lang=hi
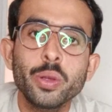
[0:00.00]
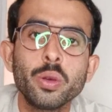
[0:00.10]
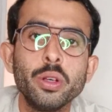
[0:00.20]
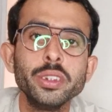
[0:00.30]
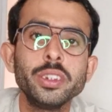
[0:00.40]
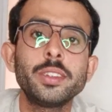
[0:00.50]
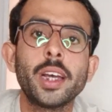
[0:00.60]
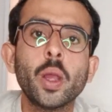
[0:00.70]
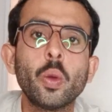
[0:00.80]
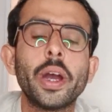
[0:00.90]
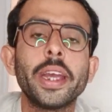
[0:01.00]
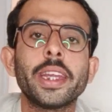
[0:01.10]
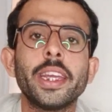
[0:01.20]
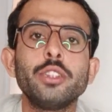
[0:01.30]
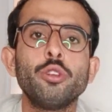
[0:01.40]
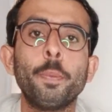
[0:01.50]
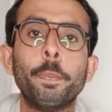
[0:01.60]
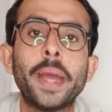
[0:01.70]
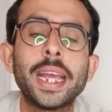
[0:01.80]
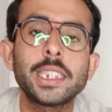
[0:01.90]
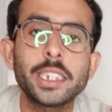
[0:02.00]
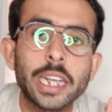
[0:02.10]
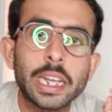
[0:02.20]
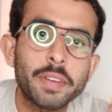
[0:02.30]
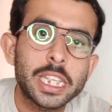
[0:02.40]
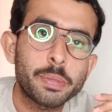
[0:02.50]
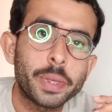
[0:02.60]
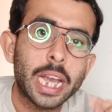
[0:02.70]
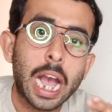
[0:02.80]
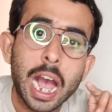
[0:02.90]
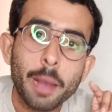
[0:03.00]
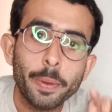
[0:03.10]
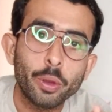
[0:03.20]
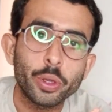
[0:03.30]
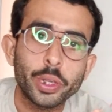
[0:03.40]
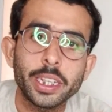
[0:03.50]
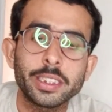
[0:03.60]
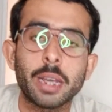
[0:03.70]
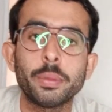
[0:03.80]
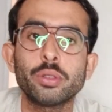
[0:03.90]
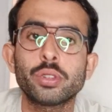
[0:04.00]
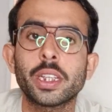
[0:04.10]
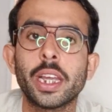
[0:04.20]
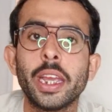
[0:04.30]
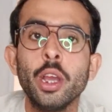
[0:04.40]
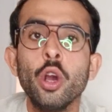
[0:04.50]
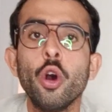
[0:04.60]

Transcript: कौन सा क्वाइन है जो बेस्ट इन्वेस्टमेंट आप लोगों के लिए साबित हो सकता है